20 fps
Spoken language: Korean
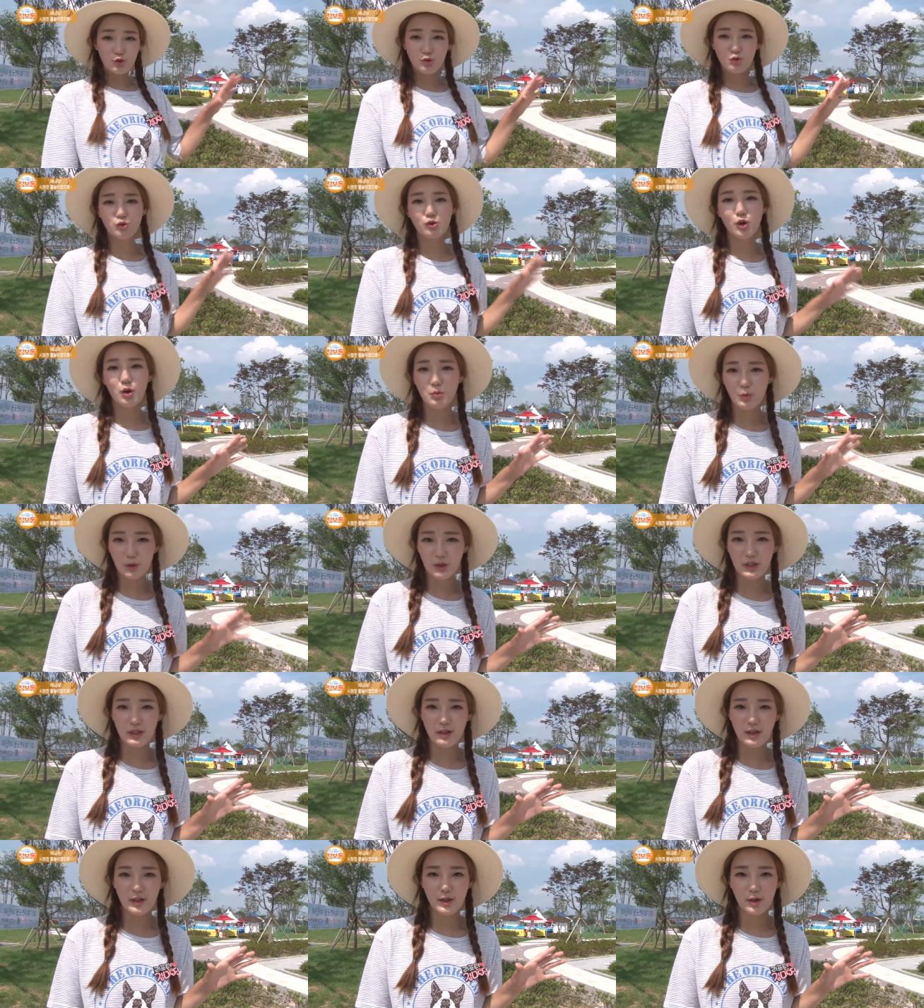
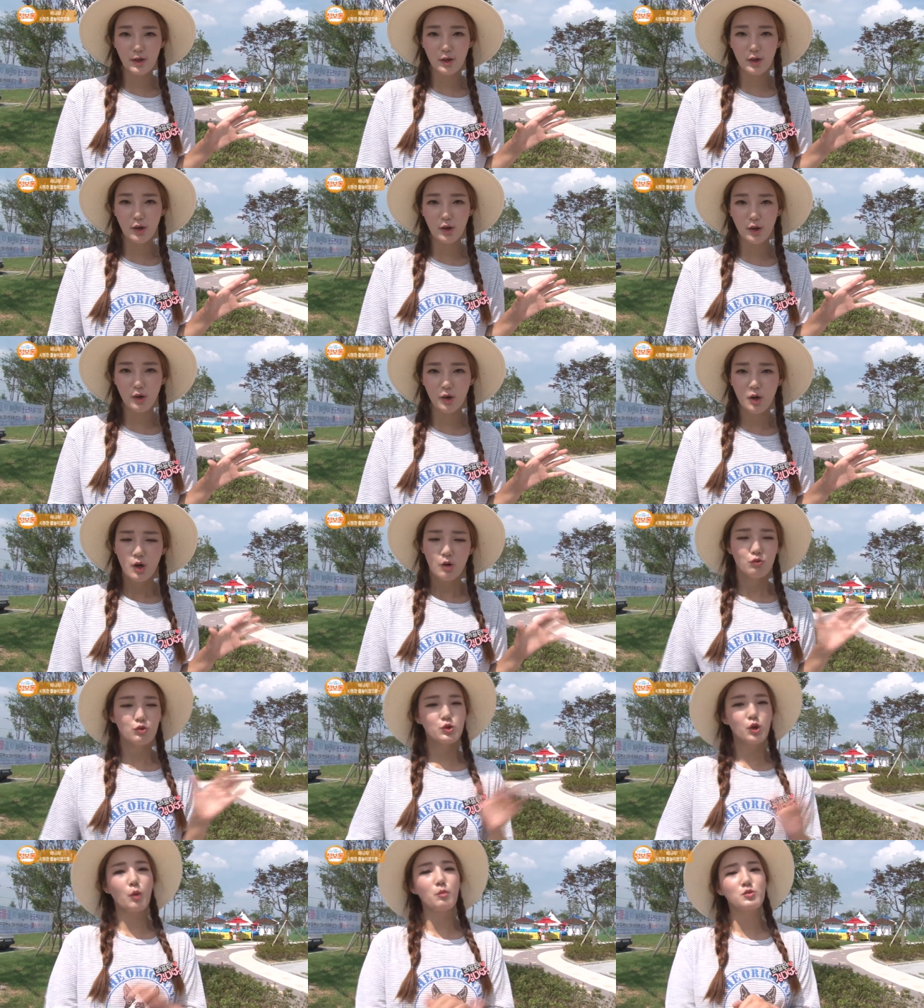둘러보니까요
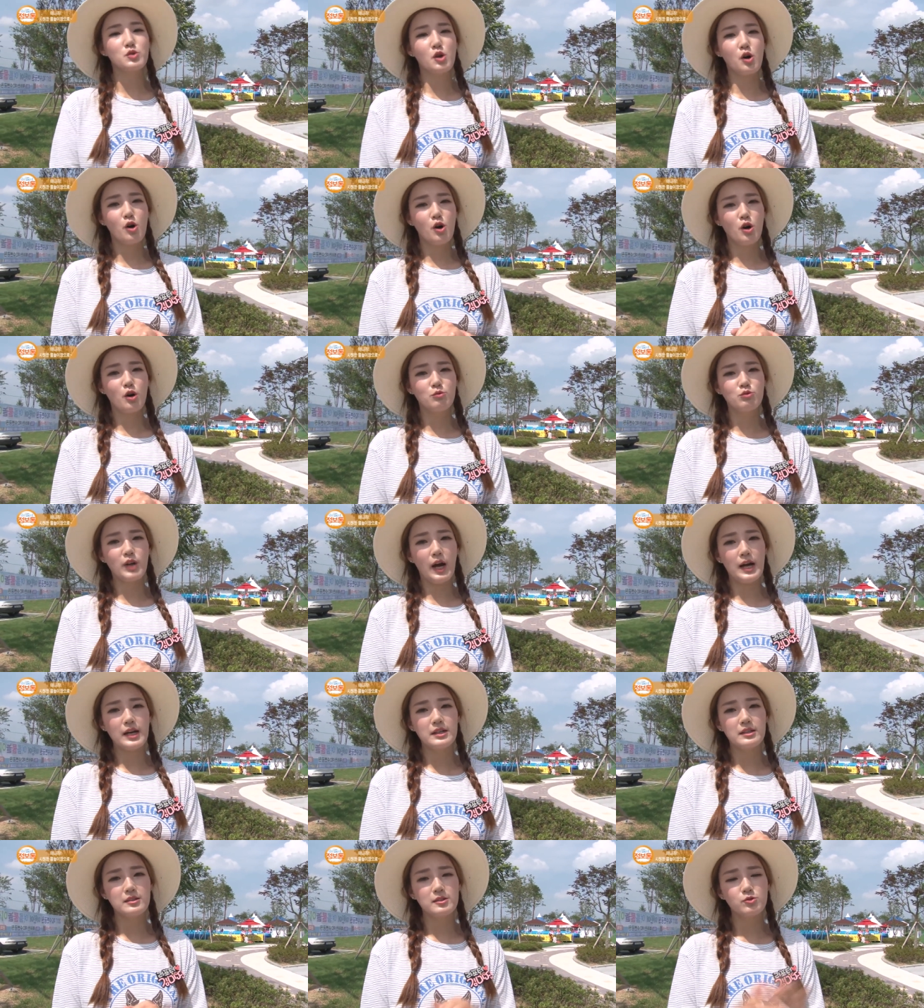우리 점점 우리
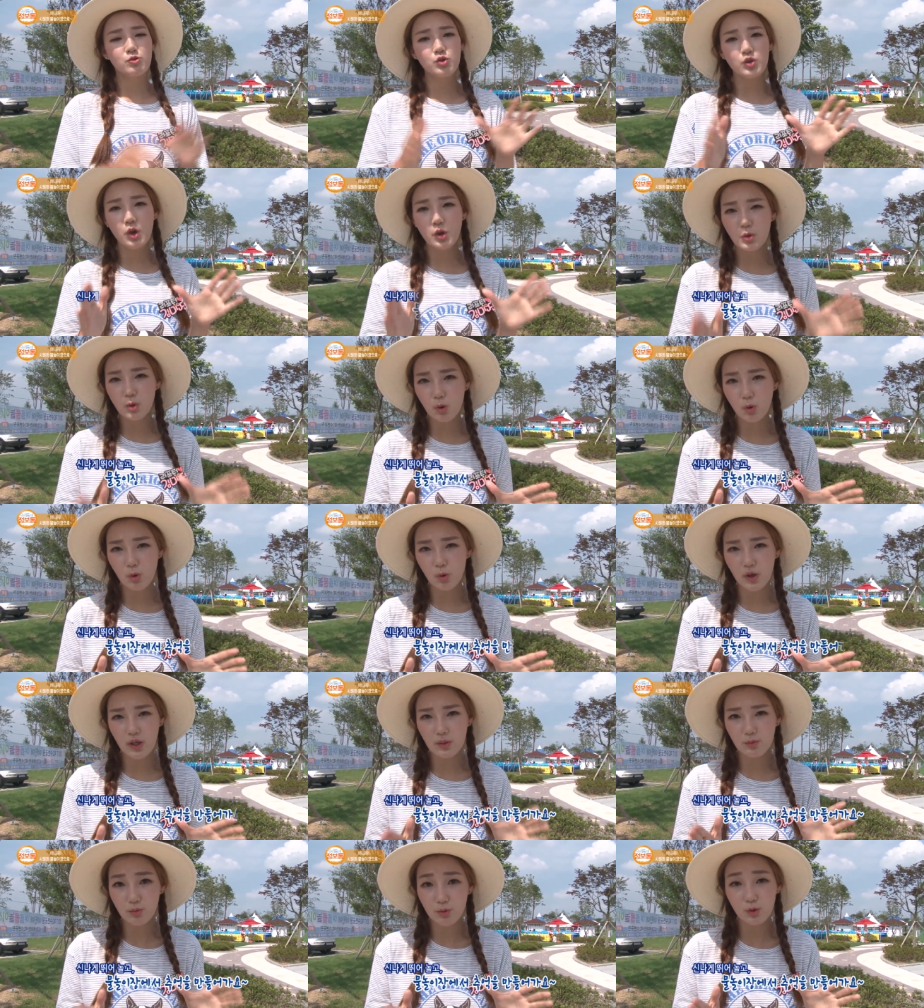아이들 뛰어놀
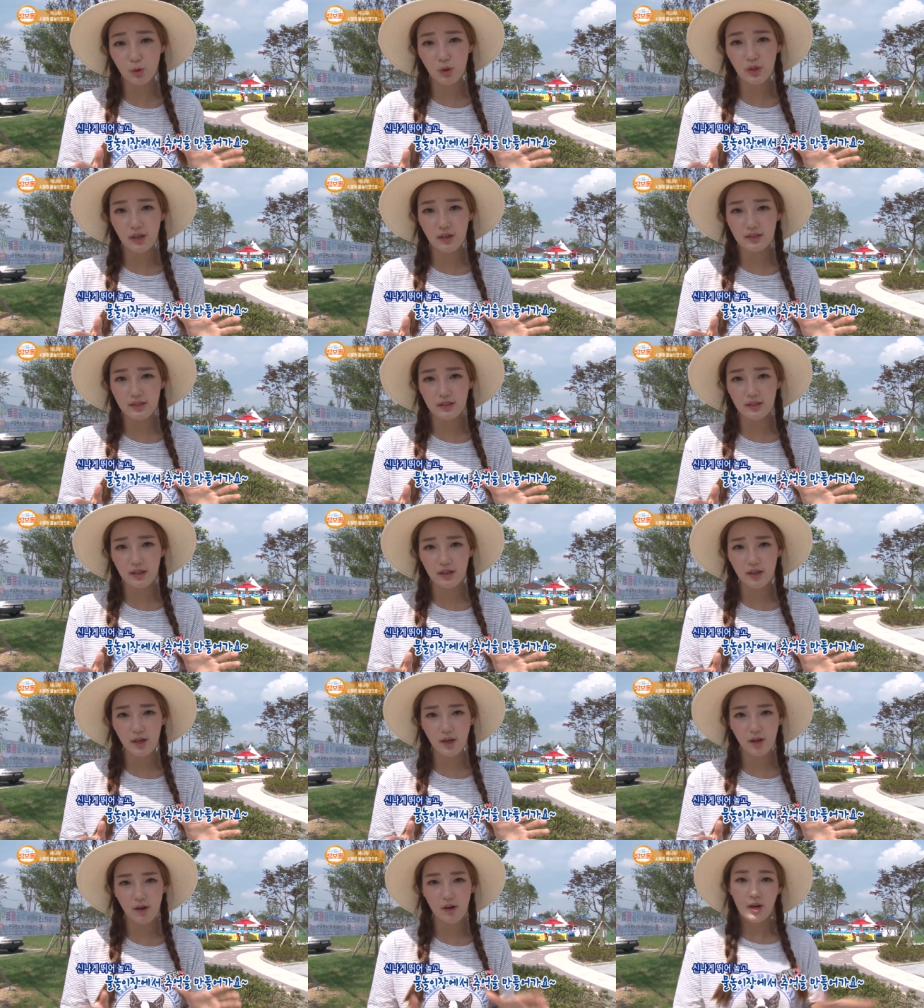공간이 부족해
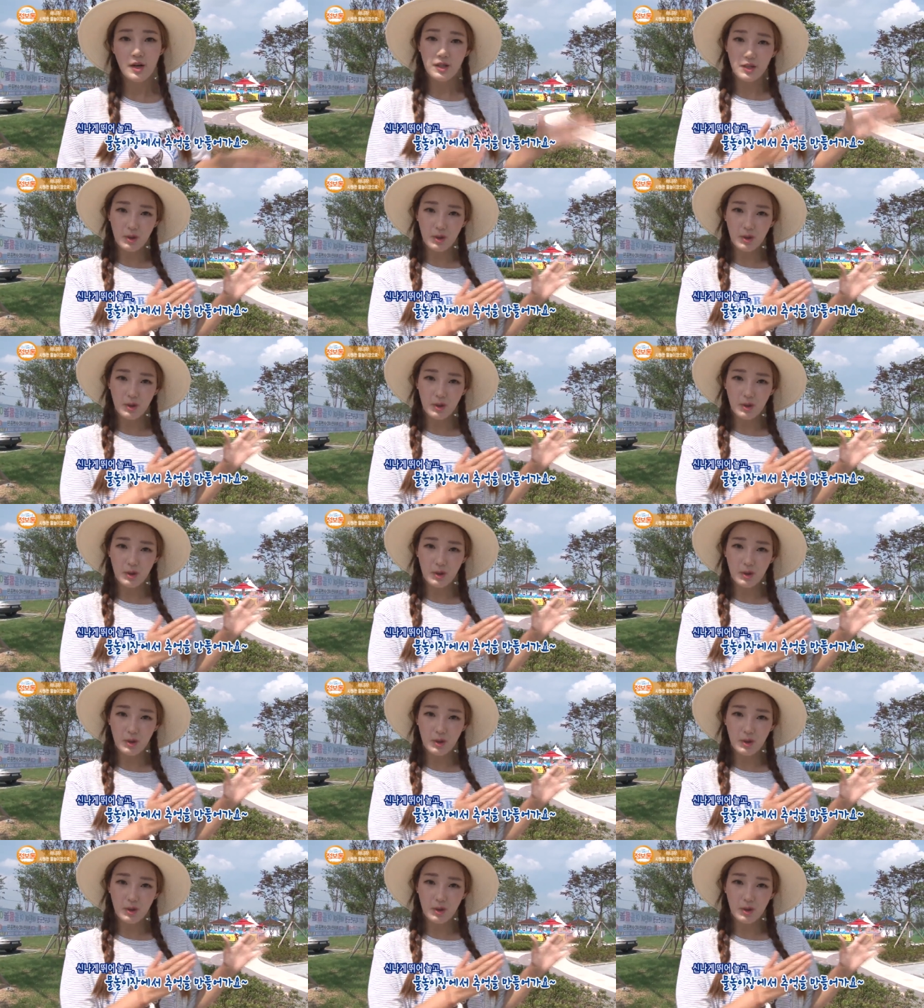하잖아요